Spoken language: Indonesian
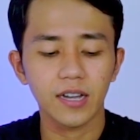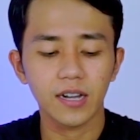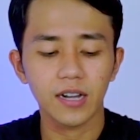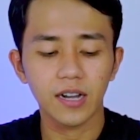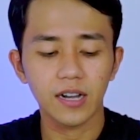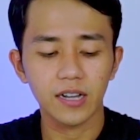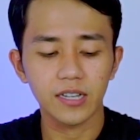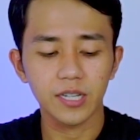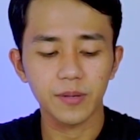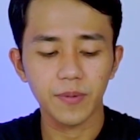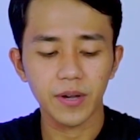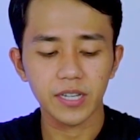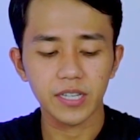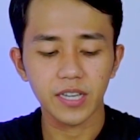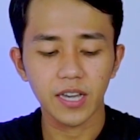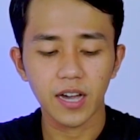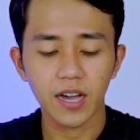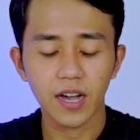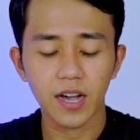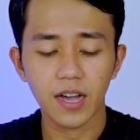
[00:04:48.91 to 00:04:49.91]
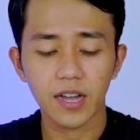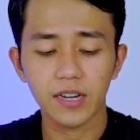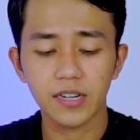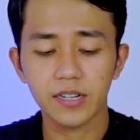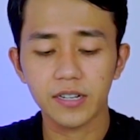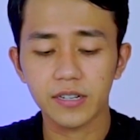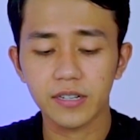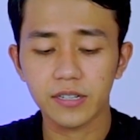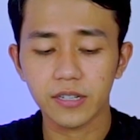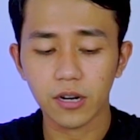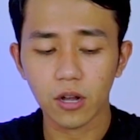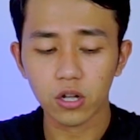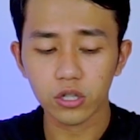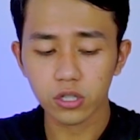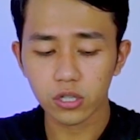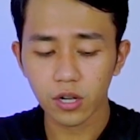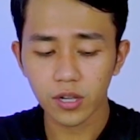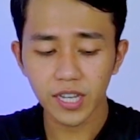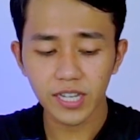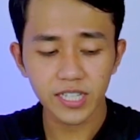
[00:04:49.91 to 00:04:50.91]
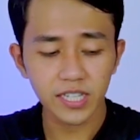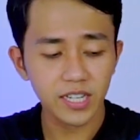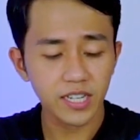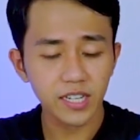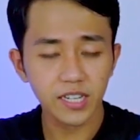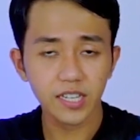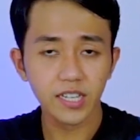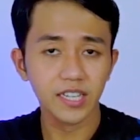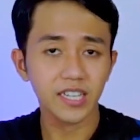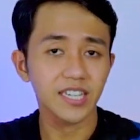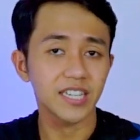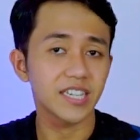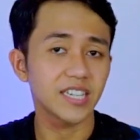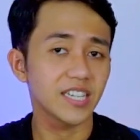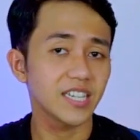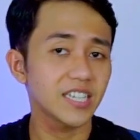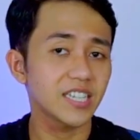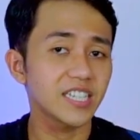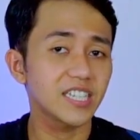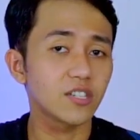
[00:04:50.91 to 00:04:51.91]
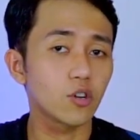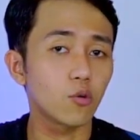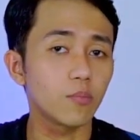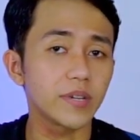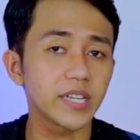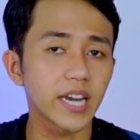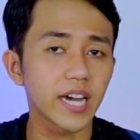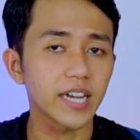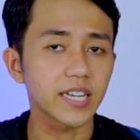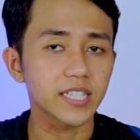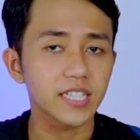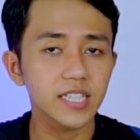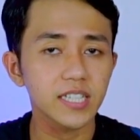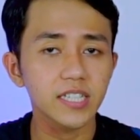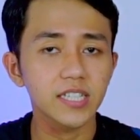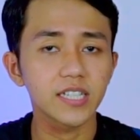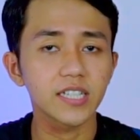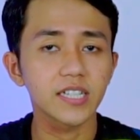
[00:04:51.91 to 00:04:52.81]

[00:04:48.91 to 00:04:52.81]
uh, di bagian outsole-nya sendiri ini didominasi